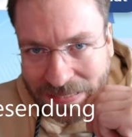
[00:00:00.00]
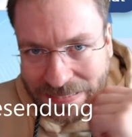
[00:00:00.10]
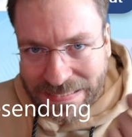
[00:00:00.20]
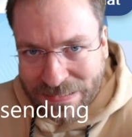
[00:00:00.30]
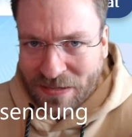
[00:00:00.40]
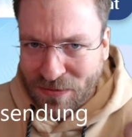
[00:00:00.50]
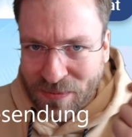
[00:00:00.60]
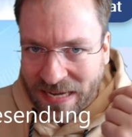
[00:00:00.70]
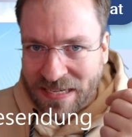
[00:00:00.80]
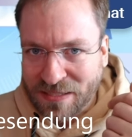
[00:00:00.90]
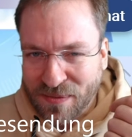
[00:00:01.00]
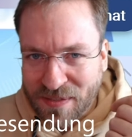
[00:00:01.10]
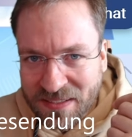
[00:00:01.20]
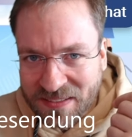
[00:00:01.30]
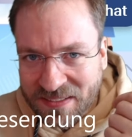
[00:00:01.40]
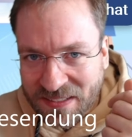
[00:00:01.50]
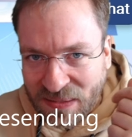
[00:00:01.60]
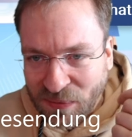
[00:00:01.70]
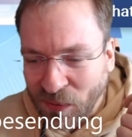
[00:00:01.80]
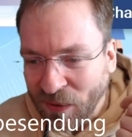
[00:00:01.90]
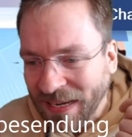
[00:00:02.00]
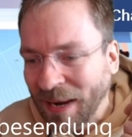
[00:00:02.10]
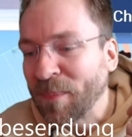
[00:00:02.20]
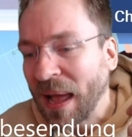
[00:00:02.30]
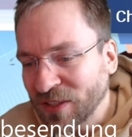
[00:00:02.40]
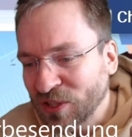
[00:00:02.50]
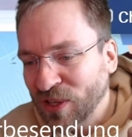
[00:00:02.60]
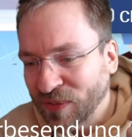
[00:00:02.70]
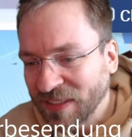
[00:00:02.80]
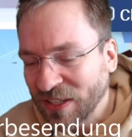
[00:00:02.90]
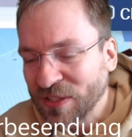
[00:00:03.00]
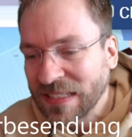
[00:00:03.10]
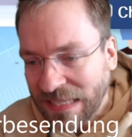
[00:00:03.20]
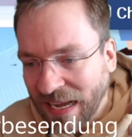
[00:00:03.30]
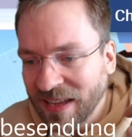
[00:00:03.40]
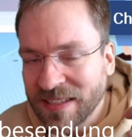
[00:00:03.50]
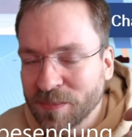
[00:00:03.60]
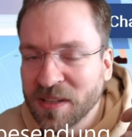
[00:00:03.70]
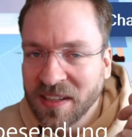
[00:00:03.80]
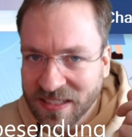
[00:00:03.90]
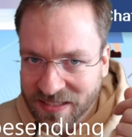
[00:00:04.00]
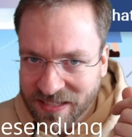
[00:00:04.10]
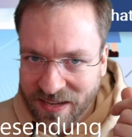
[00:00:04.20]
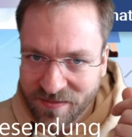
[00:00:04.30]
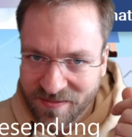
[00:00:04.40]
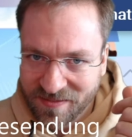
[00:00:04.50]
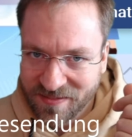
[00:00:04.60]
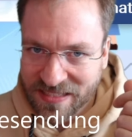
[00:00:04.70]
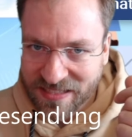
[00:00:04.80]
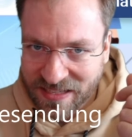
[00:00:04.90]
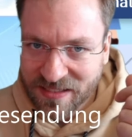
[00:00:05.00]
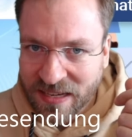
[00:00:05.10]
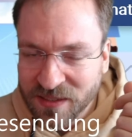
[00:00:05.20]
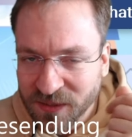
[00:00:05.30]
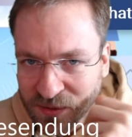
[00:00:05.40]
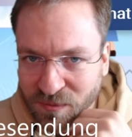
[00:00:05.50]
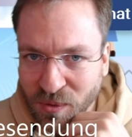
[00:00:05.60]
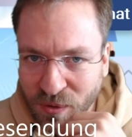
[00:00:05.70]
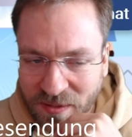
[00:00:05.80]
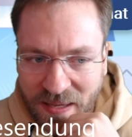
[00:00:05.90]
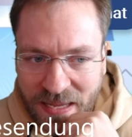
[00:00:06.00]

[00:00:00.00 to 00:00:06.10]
Ist die Version eigentlich aktiviert? Und ich habe nachgeschaut, da steht, ja, ist mit einer digitalen Lizenz aktiviert worden.